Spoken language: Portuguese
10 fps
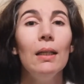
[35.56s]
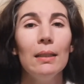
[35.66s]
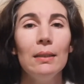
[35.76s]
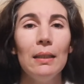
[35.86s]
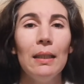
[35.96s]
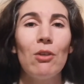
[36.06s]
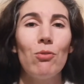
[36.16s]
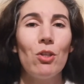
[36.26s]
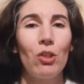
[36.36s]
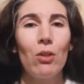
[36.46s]
E sim, as
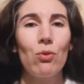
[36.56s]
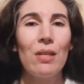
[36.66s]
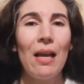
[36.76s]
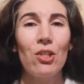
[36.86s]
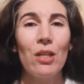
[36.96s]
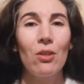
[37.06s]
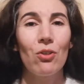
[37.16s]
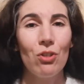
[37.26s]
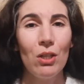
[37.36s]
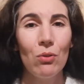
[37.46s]
minhas redes sociais têm
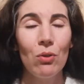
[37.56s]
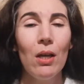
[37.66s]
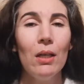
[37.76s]
crescido,